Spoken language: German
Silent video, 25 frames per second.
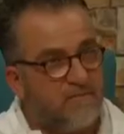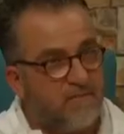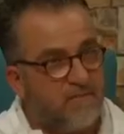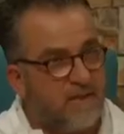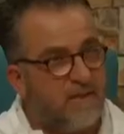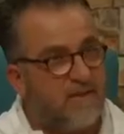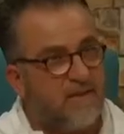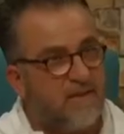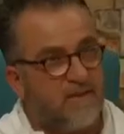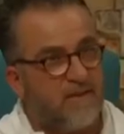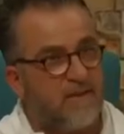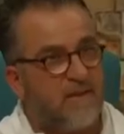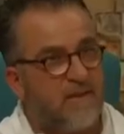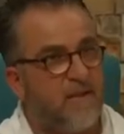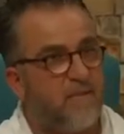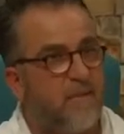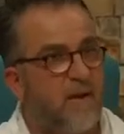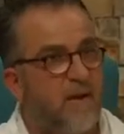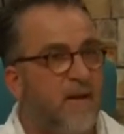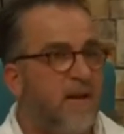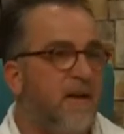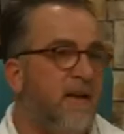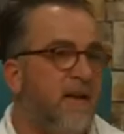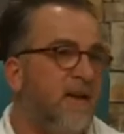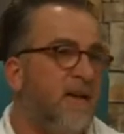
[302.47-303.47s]
dieses
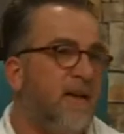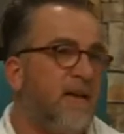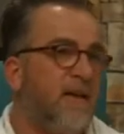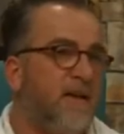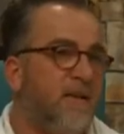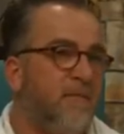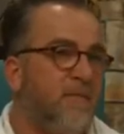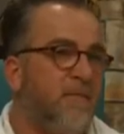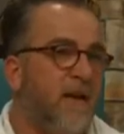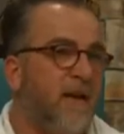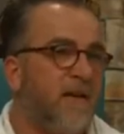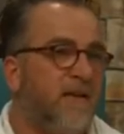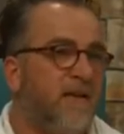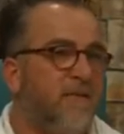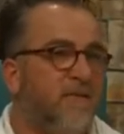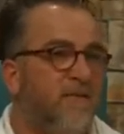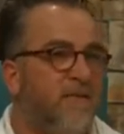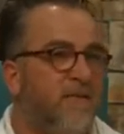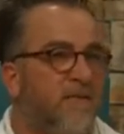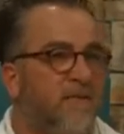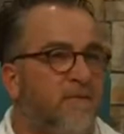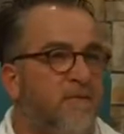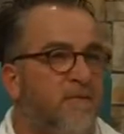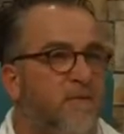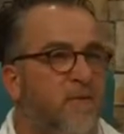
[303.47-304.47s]
Thema gemacht,
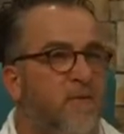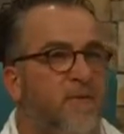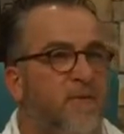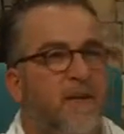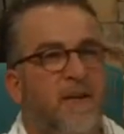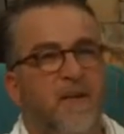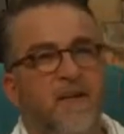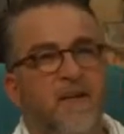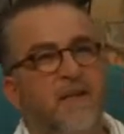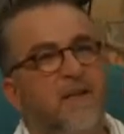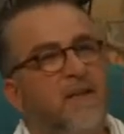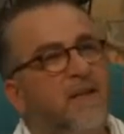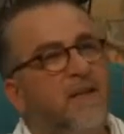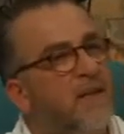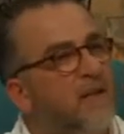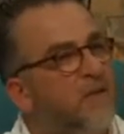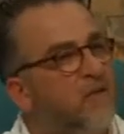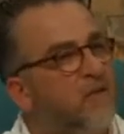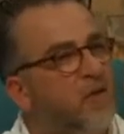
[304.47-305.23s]
wo wir dann in jeder